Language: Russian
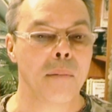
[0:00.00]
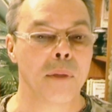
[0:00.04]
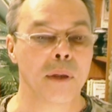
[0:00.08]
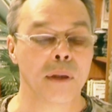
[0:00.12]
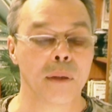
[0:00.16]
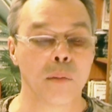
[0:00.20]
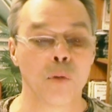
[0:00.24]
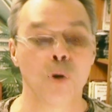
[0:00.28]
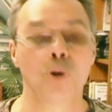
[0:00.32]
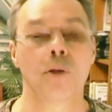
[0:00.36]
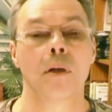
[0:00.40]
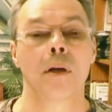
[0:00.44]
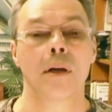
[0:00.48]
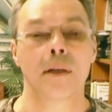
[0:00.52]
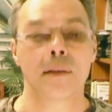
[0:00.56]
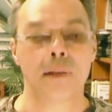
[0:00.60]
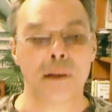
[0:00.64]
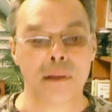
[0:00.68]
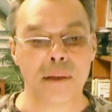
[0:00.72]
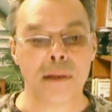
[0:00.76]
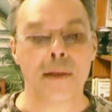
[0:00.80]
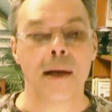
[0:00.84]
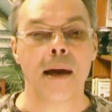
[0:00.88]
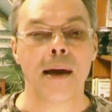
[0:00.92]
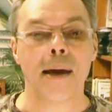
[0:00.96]
Потому что
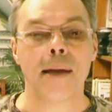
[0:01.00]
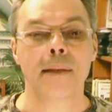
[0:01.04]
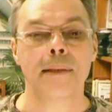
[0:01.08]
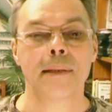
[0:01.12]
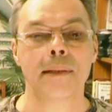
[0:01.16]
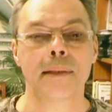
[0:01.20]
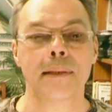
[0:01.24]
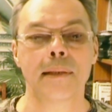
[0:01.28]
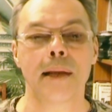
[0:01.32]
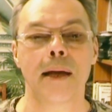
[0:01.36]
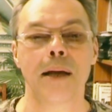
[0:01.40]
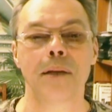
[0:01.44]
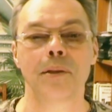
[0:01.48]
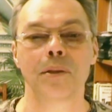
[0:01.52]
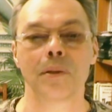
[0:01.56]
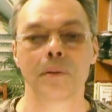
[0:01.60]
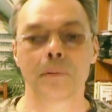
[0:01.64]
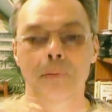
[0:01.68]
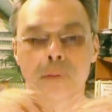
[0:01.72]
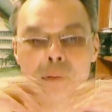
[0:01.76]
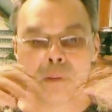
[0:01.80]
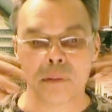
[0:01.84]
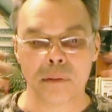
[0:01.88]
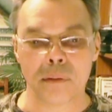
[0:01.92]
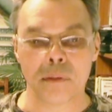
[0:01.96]
разъединяется,
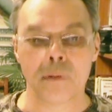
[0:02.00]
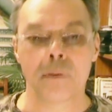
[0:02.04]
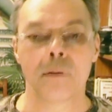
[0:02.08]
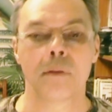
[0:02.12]
значит,